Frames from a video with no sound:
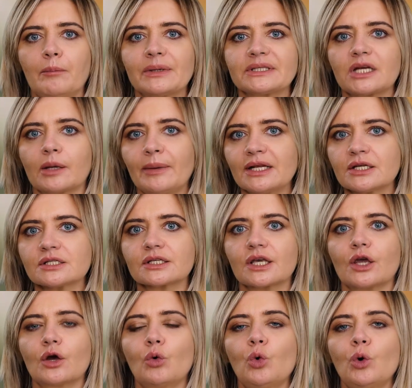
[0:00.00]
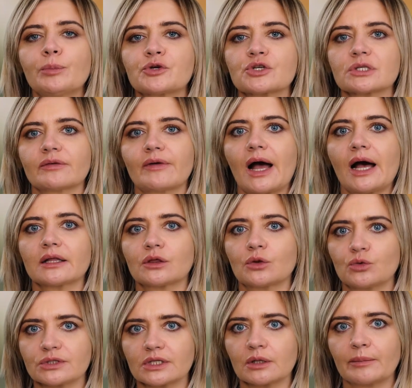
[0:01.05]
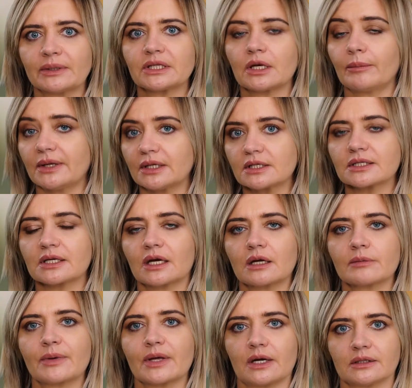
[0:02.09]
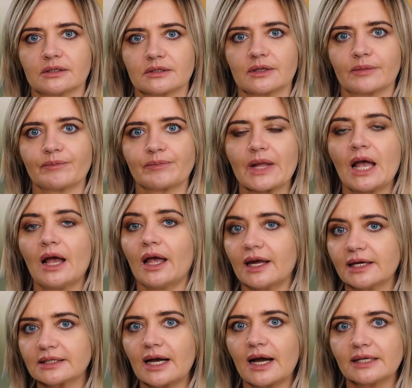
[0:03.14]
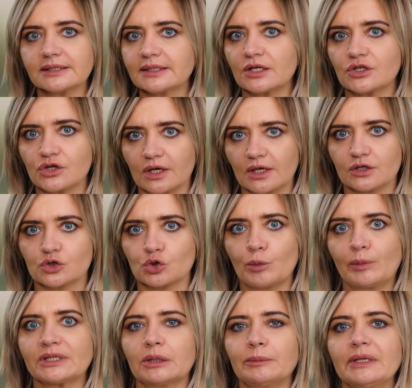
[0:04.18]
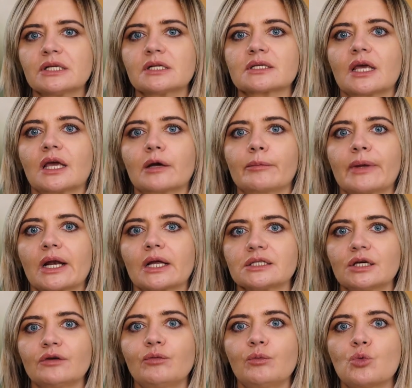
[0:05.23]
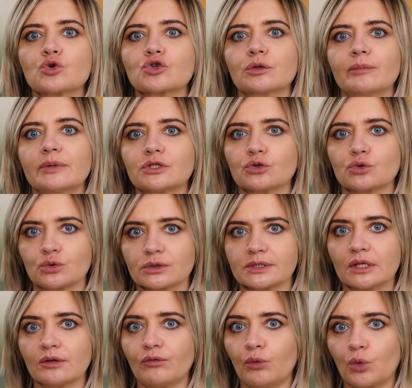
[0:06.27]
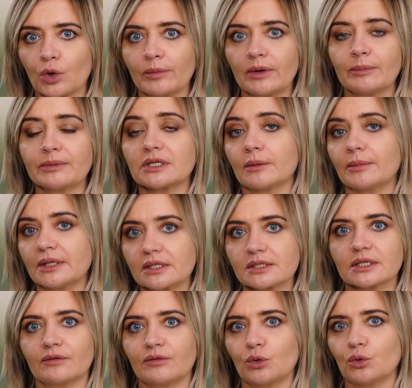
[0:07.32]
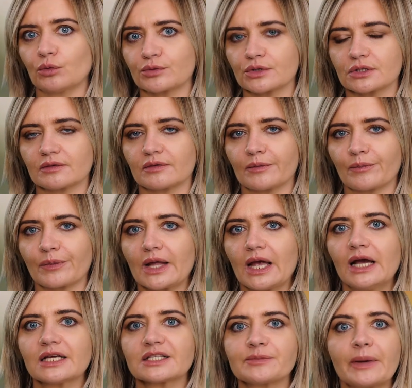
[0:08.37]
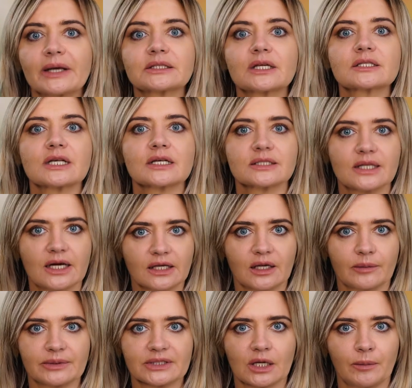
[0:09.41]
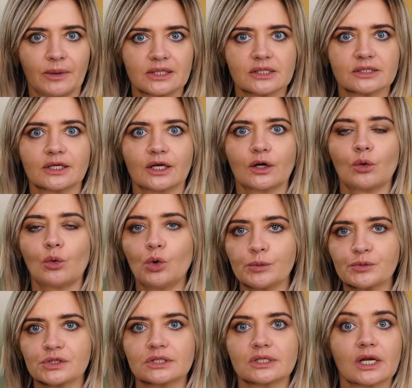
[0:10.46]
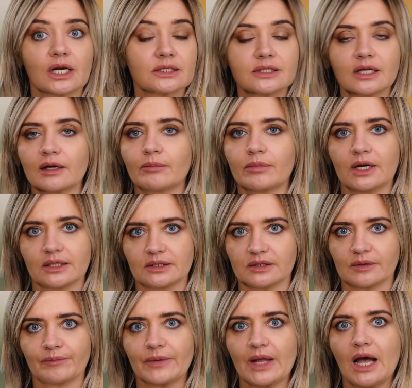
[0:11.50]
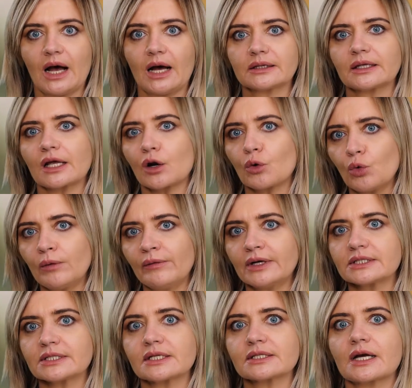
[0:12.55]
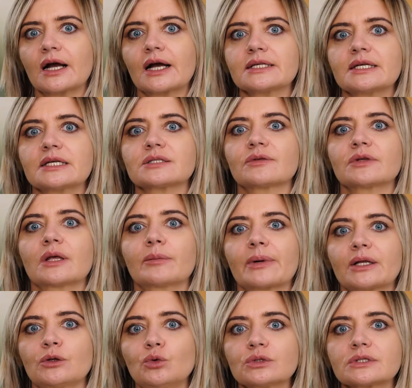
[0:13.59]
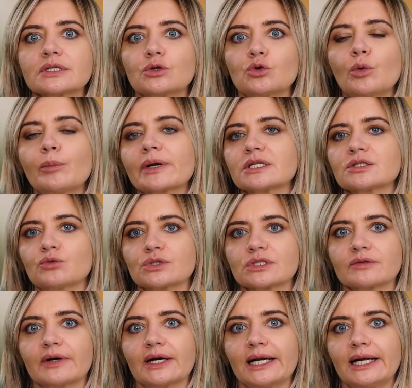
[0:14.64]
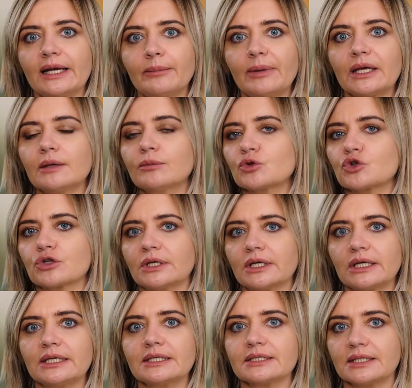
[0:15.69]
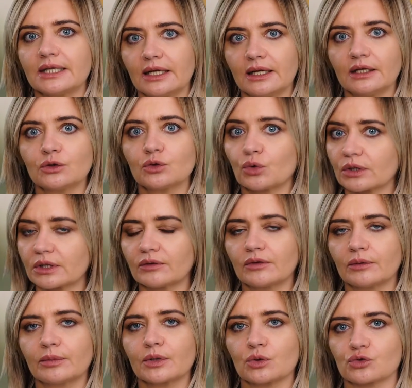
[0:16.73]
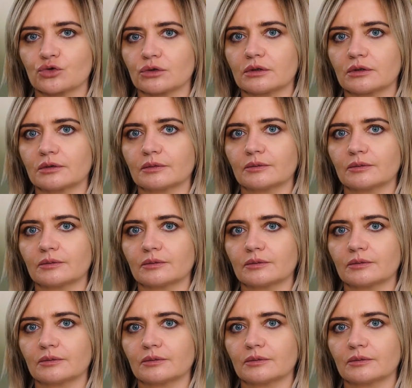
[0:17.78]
Потребительские общества относят к потребительской кооперации. Это означает, что потребительский кооператив может быть создан в форме потребительского общества. Спектр создания потребительских обществ разнообразен – от торговли сельскохозяйственной продукции до производства хлеба и мучных изделий, тортов и пирожных.